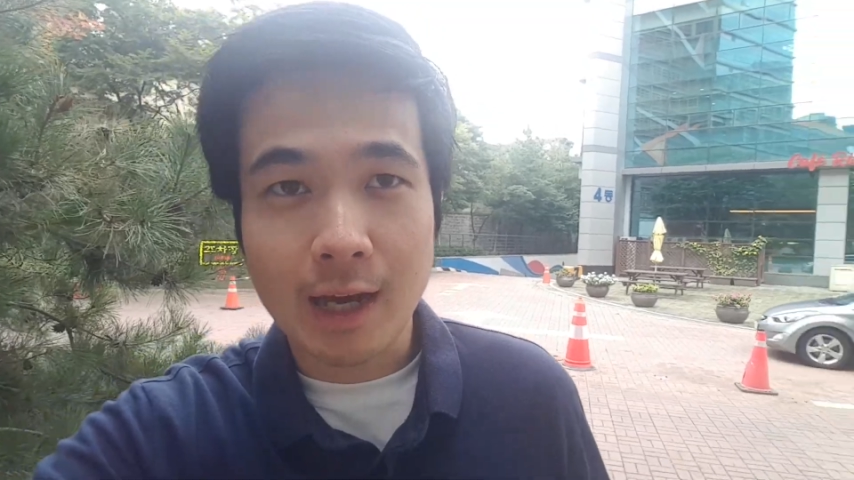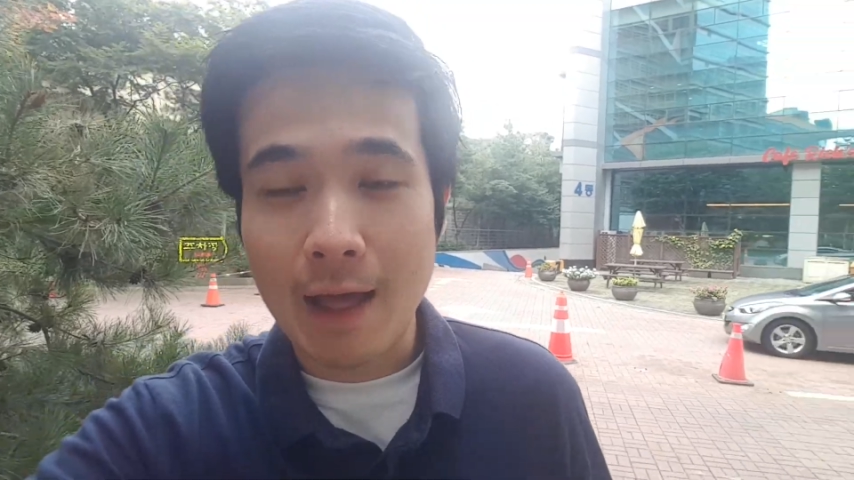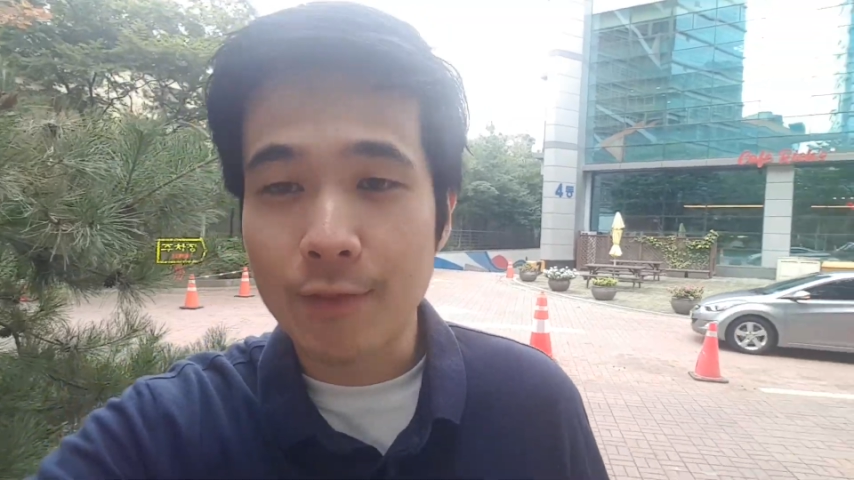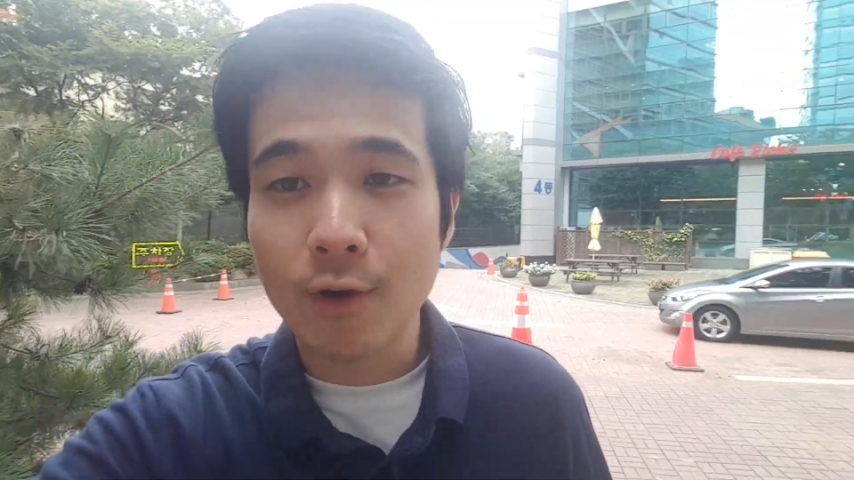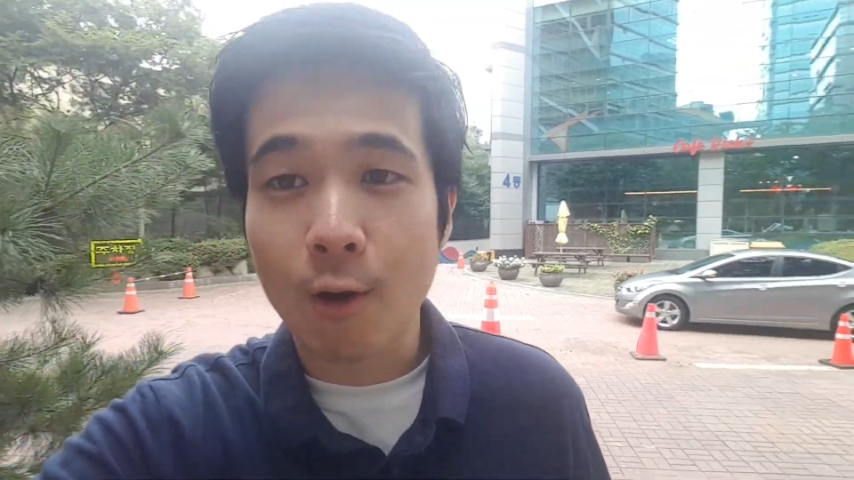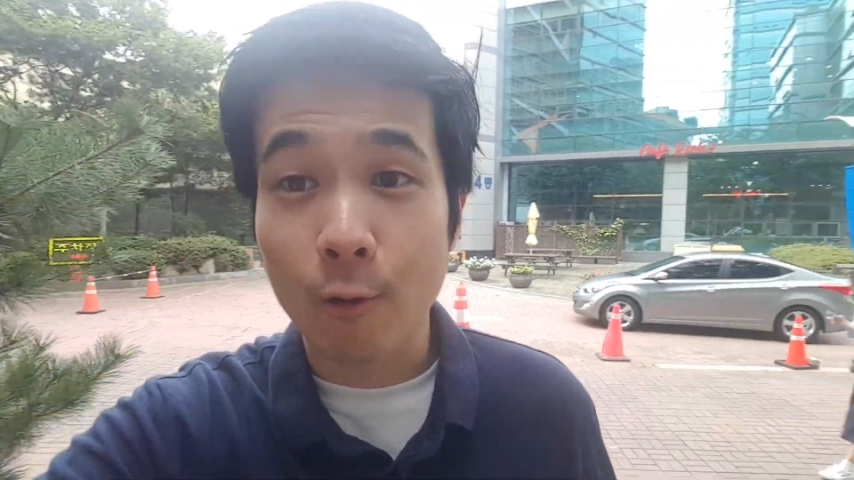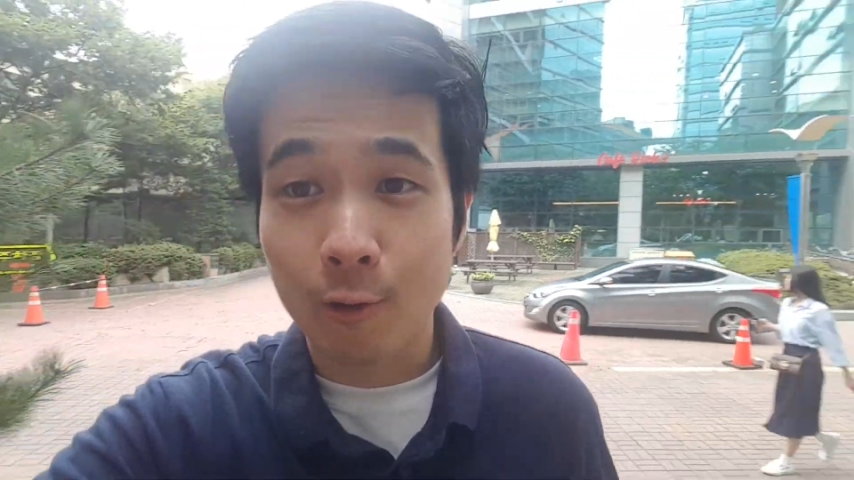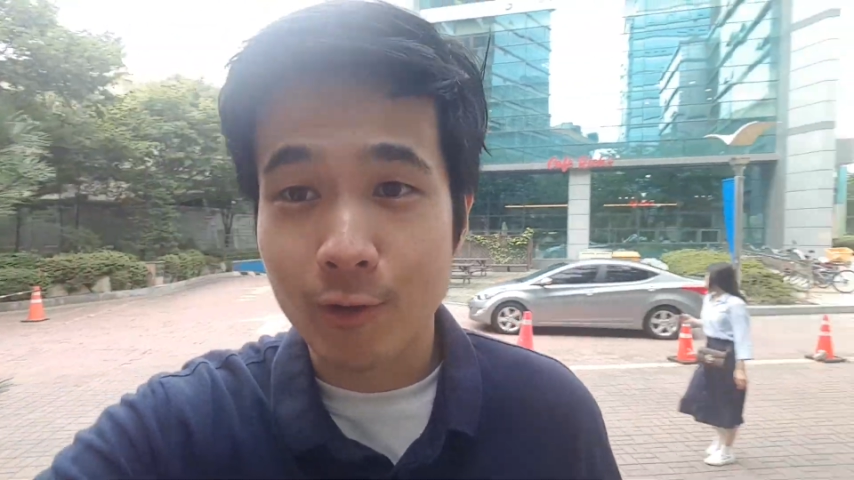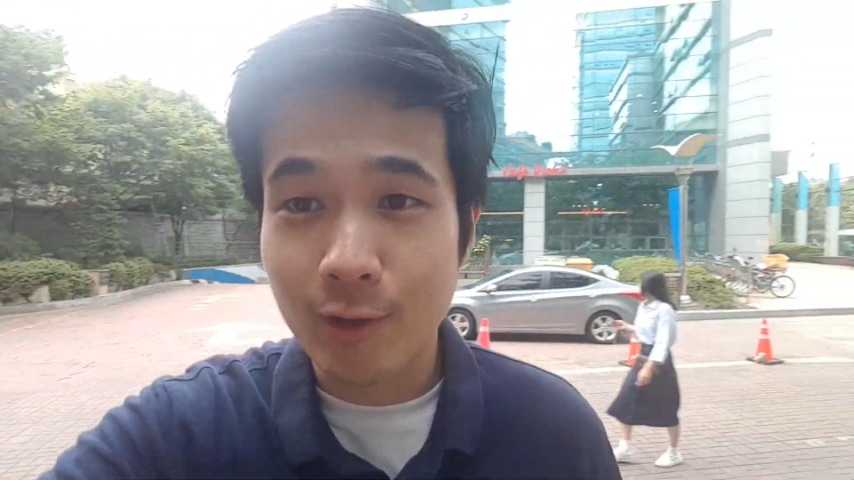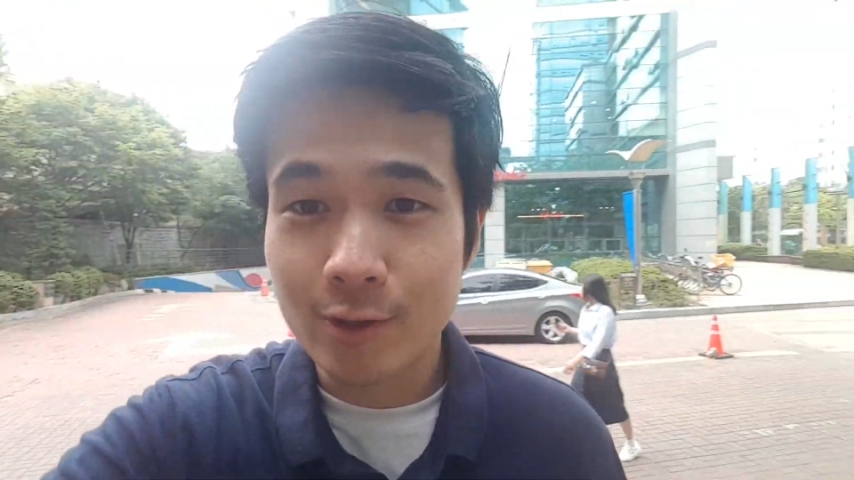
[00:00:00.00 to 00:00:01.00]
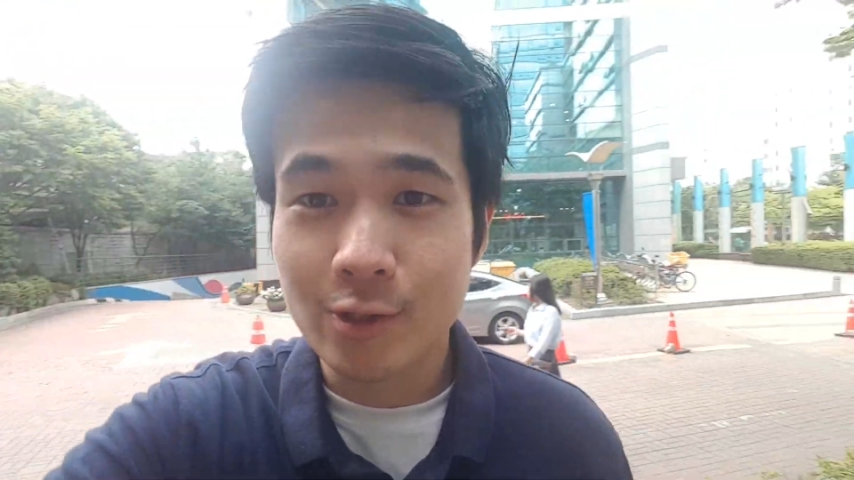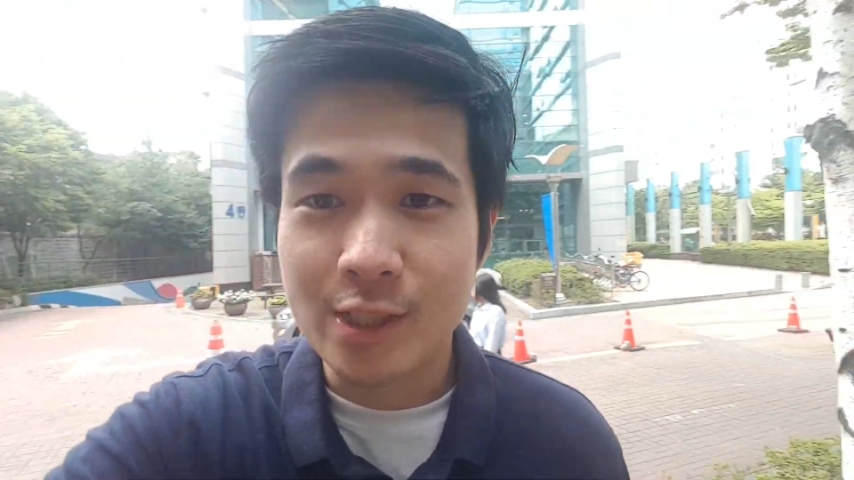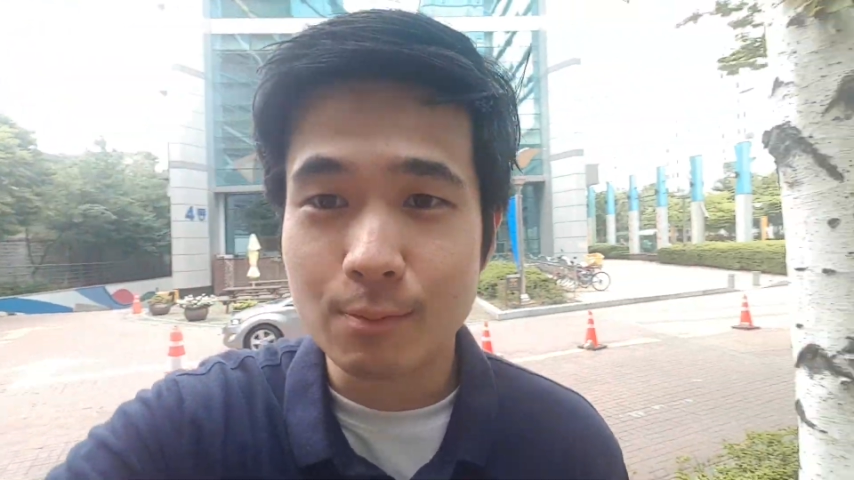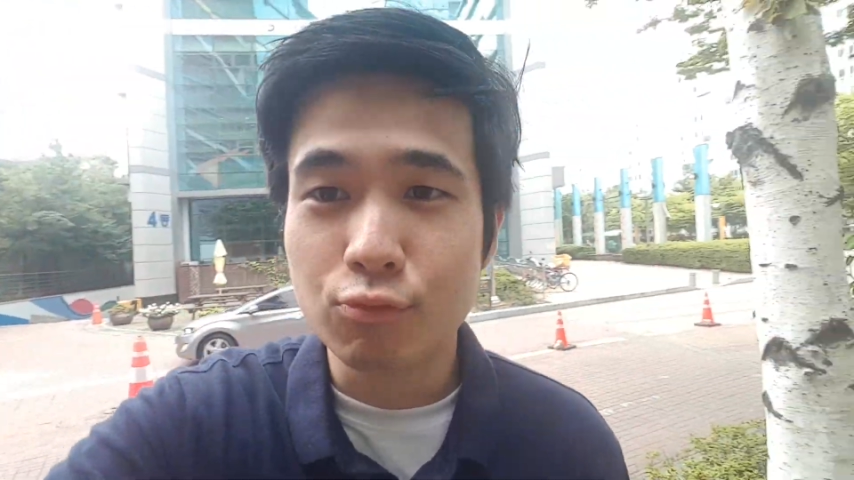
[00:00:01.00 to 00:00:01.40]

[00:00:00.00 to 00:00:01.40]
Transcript: 안 들어가고 있거든요 전 지금